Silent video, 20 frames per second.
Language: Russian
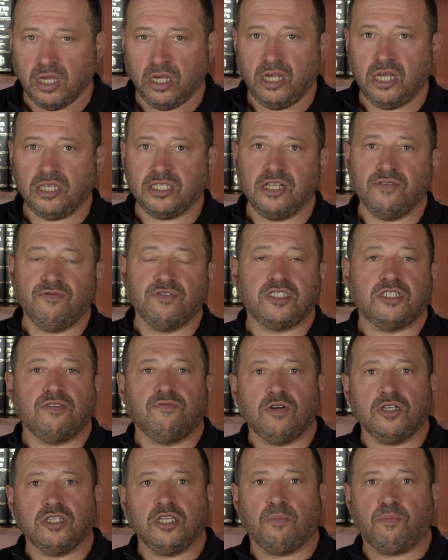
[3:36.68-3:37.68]
если вы
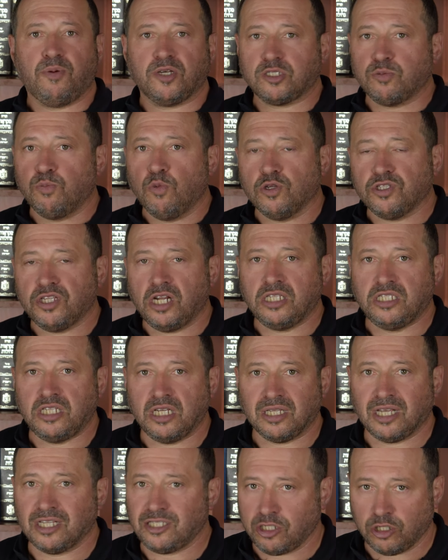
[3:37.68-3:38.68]
сегодня посмотрите
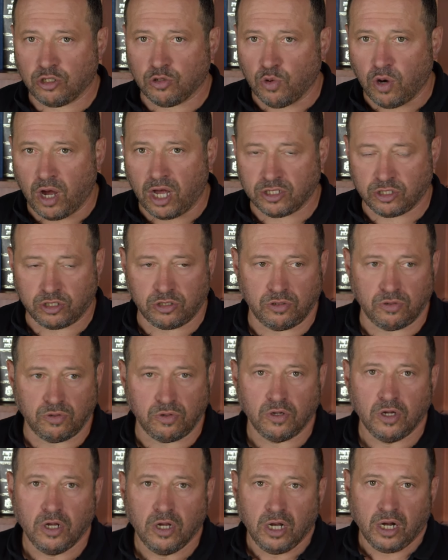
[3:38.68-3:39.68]
на ситуацию,
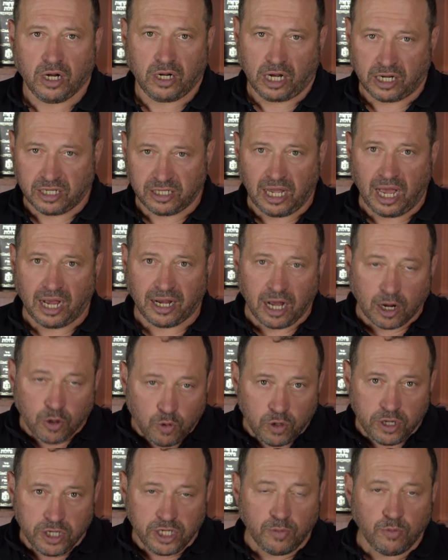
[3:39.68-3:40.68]
когда
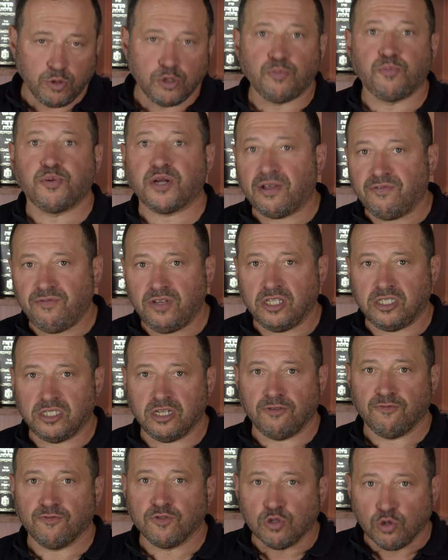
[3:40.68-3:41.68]
какой-нибудь
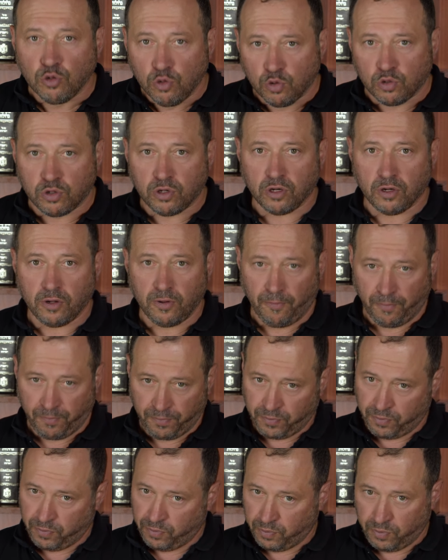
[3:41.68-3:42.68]
правитель вдруг
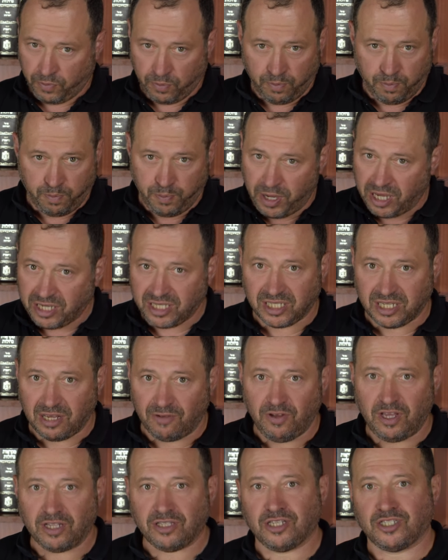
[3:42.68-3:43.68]
без
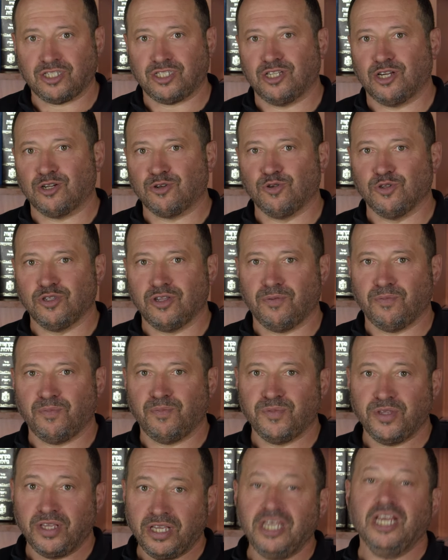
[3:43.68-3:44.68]
совета с народом
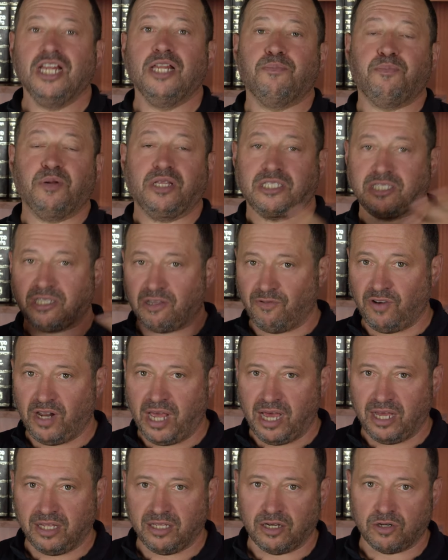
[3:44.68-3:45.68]
или
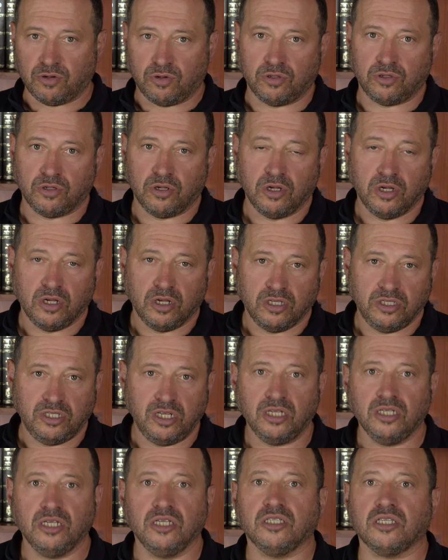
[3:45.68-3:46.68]
представляя народ
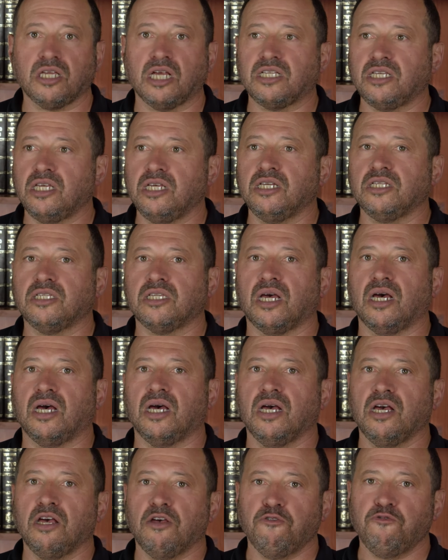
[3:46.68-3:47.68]
делает
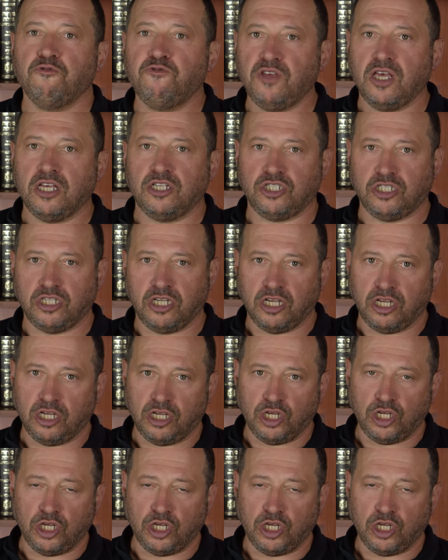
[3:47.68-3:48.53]
какие-то вещи